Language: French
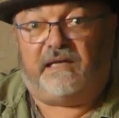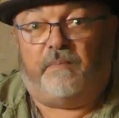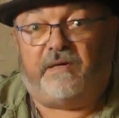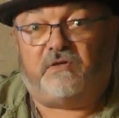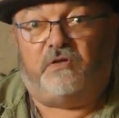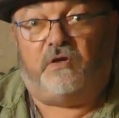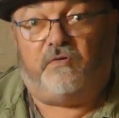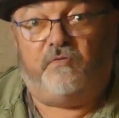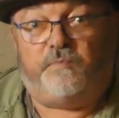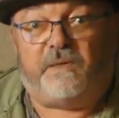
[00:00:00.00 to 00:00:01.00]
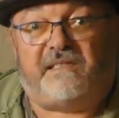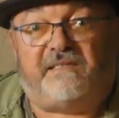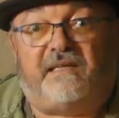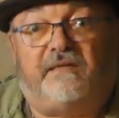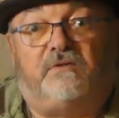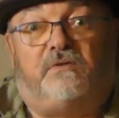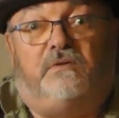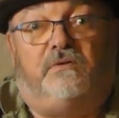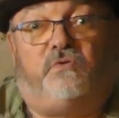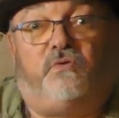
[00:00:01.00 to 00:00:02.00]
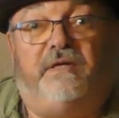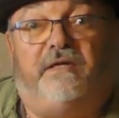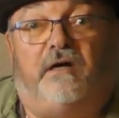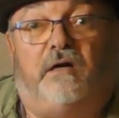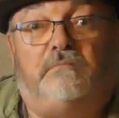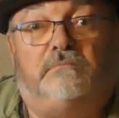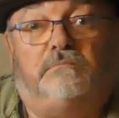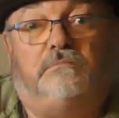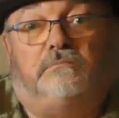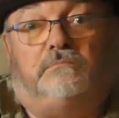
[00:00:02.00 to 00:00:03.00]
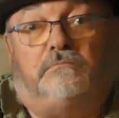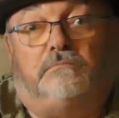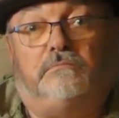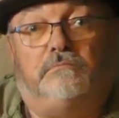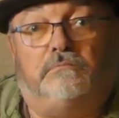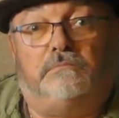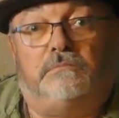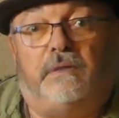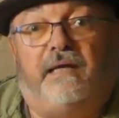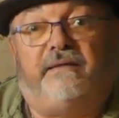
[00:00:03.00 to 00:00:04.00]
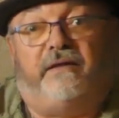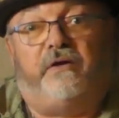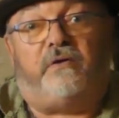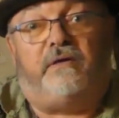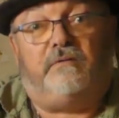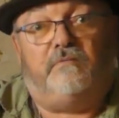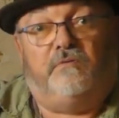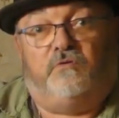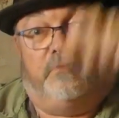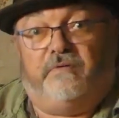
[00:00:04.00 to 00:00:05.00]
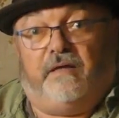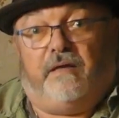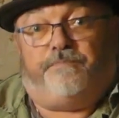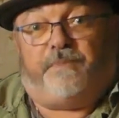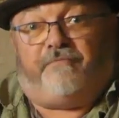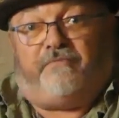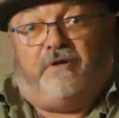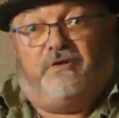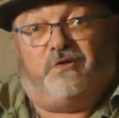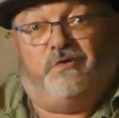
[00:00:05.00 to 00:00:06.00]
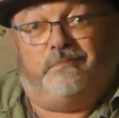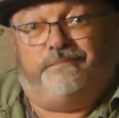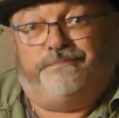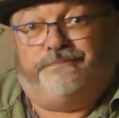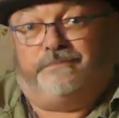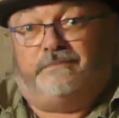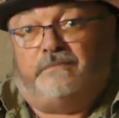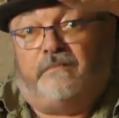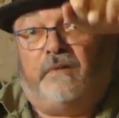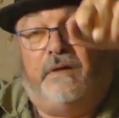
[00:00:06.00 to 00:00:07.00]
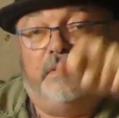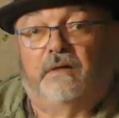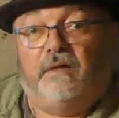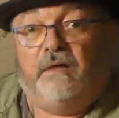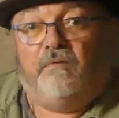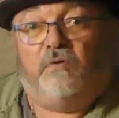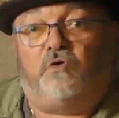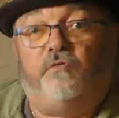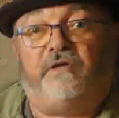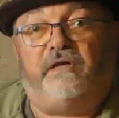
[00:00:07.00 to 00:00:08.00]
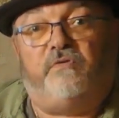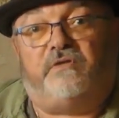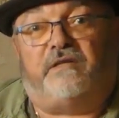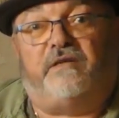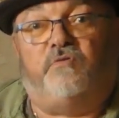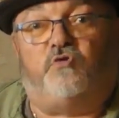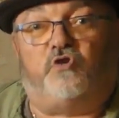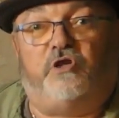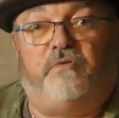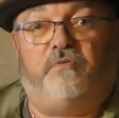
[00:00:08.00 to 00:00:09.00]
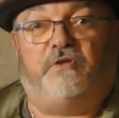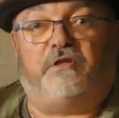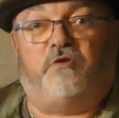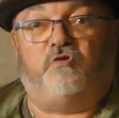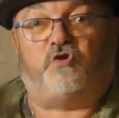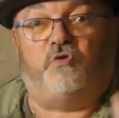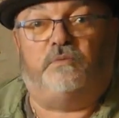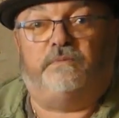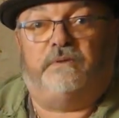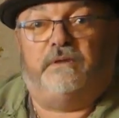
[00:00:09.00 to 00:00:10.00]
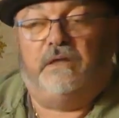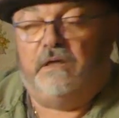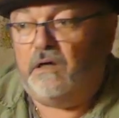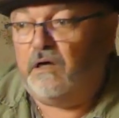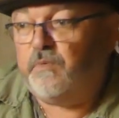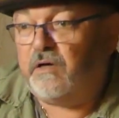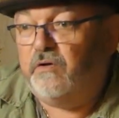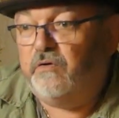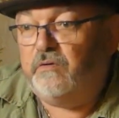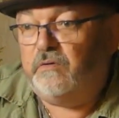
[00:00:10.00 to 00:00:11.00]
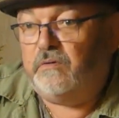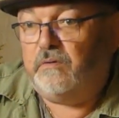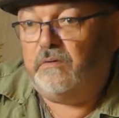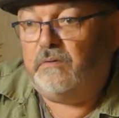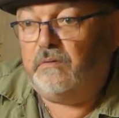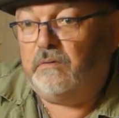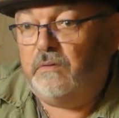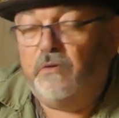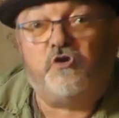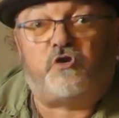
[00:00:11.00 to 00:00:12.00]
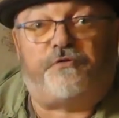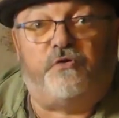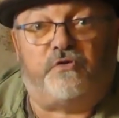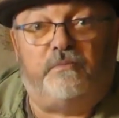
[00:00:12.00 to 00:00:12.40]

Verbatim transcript: de la braise dedans, vous passez ça sur les draps. intérieur l'intérieur, hein. Vous aviez, euh, en dessous. Vous recouvriez, vous alliez vous coucher, vous étiez au chaud. Oh, mais, euh, une chauffeuse.